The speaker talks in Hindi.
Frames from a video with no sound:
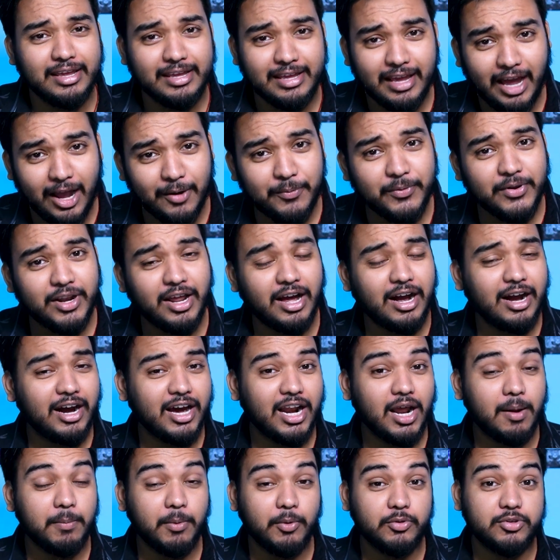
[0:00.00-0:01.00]
या फिर
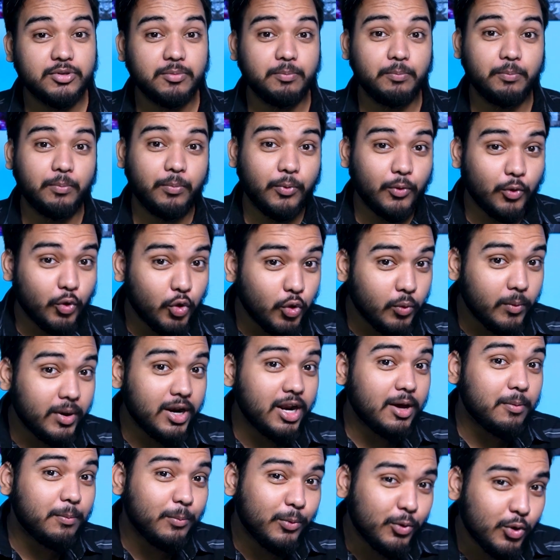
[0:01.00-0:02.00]
अगर आपने उसे ब्रो
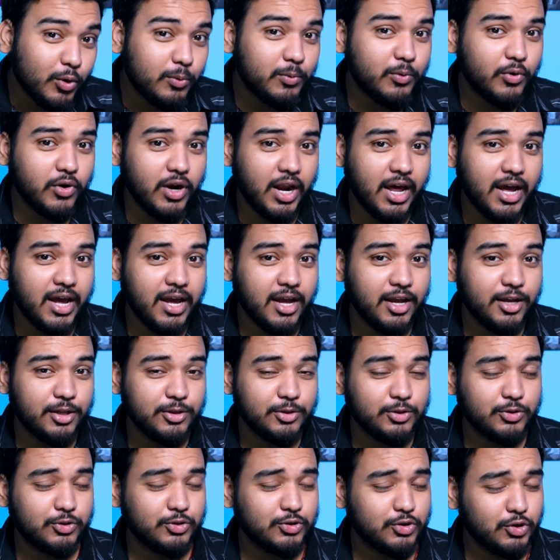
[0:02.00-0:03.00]
वाला ब्रो बोला है
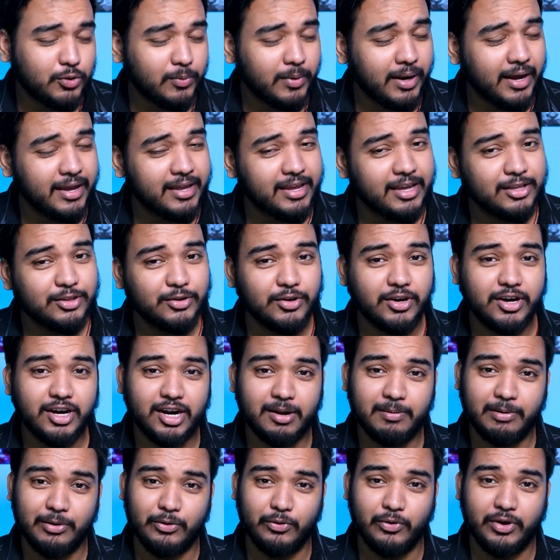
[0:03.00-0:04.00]
तो भाई ये तो
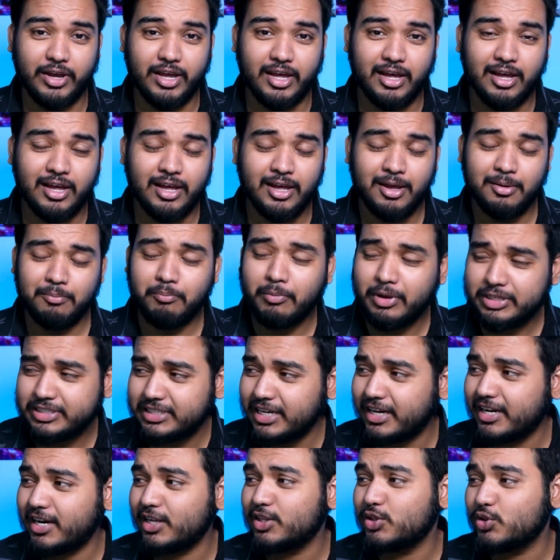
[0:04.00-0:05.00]
गड़बड़ हो गया
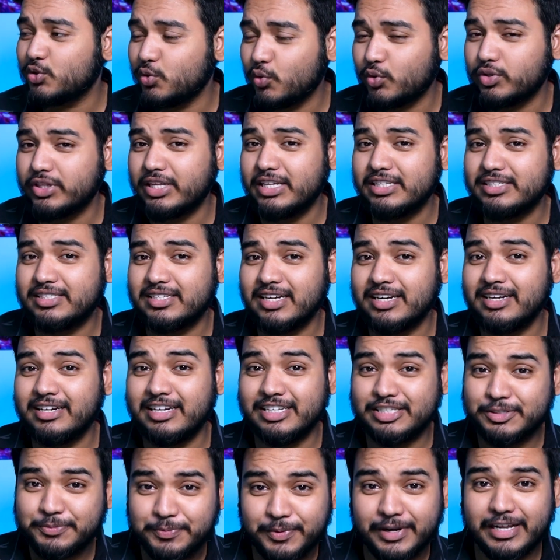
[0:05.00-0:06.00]
बेचारा दो दिन से
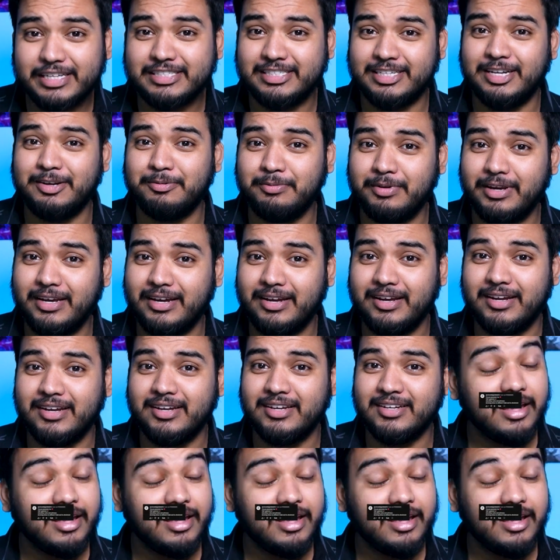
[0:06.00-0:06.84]
डिस्प्रेशन में है